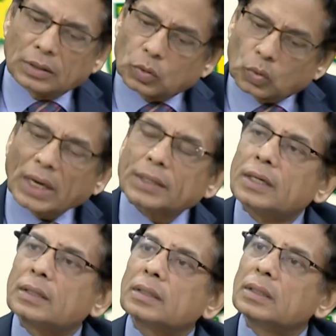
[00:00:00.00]

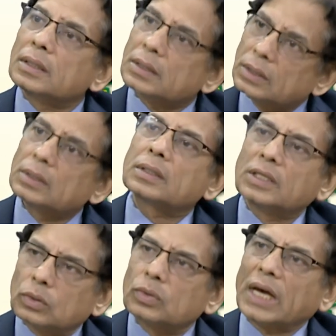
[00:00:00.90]
দোকানের
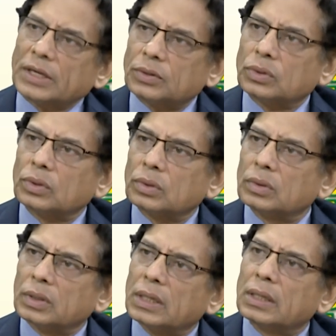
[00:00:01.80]
কিন্তু দায়িত্ব
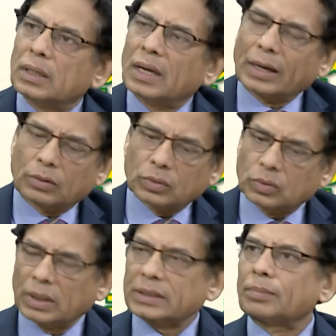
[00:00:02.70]
হ্যাঁ এখন তো
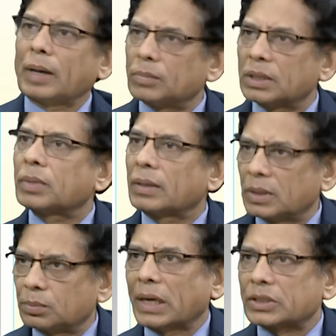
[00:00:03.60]
একটা পাবলিক
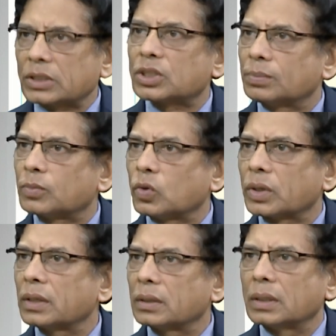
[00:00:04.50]
প্রাইভেট পার্টনারশিপ করে
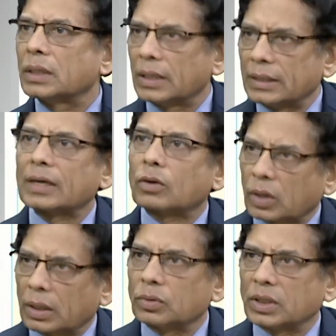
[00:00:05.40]
এটা
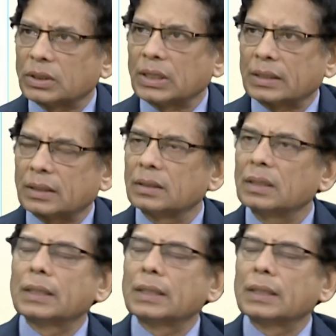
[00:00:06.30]
করা হয়েছে আর কি